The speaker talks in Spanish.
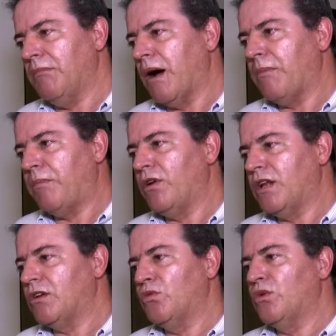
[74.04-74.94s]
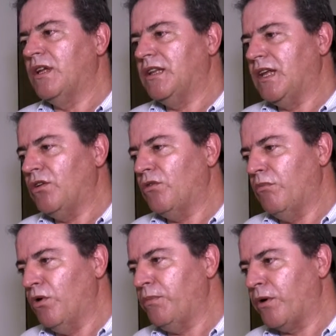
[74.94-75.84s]
va a poner un criterio
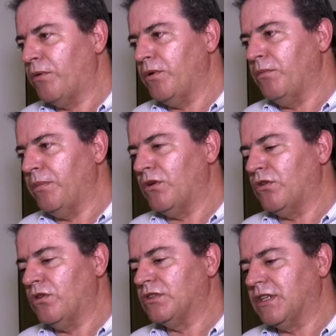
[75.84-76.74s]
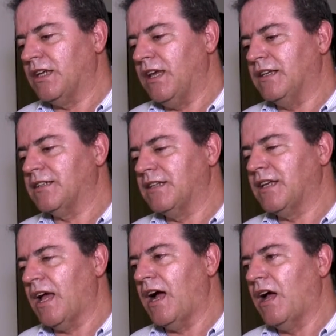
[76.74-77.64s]
muy propio, pero se quiere es que
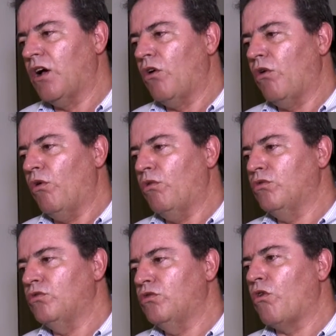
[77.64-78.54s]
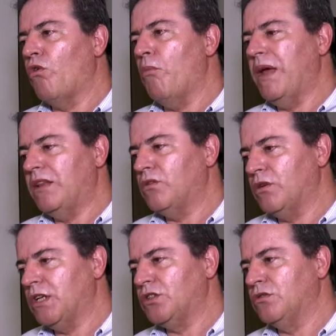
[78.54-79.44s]
sea un
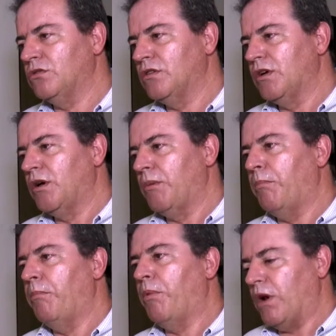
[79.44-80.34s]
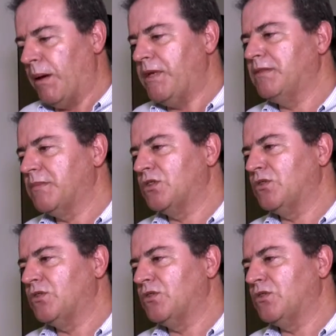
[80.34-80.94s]
documento hecho por la misma